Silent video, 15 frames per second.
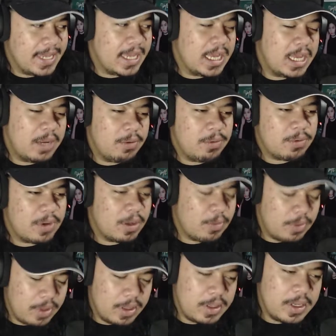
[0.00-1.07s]
untuk lagunya
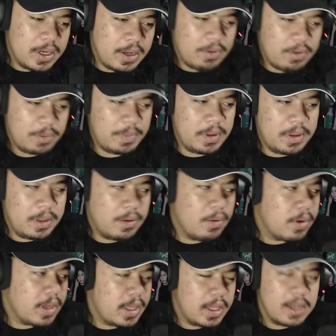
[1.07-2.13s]
sendiri ya udah pasti
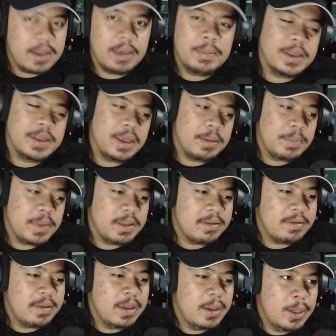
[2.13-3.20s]
gokil ya Bad Habits.
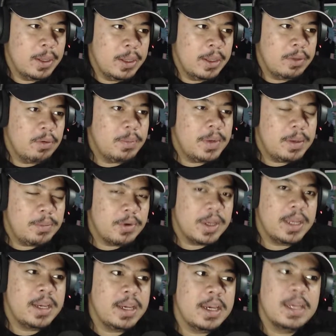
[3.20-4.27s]
Cuma mungkin
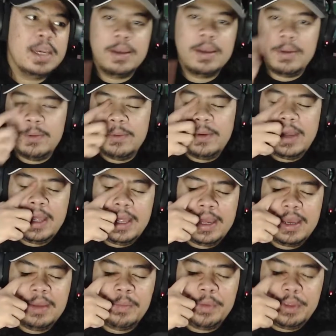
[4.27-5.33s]
gua akan
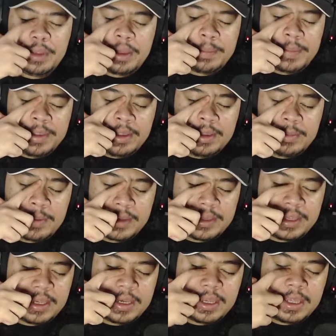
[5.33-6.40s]
menyikapinya seperti
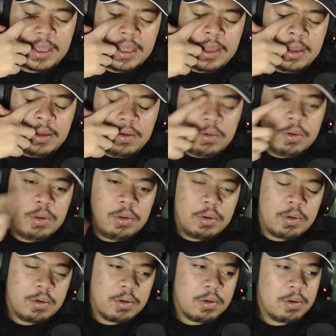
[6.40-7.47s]
ini. Untuk
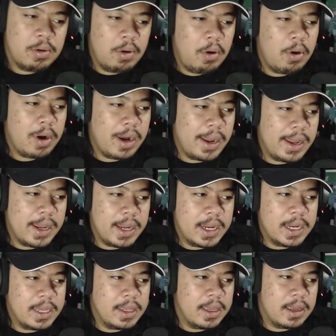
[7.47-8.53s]
orang
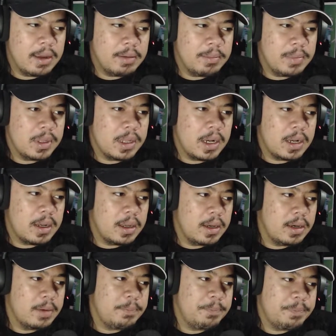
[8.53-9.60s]
yang
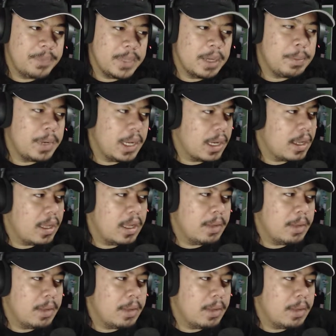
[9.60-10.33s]
misalkan ya mereka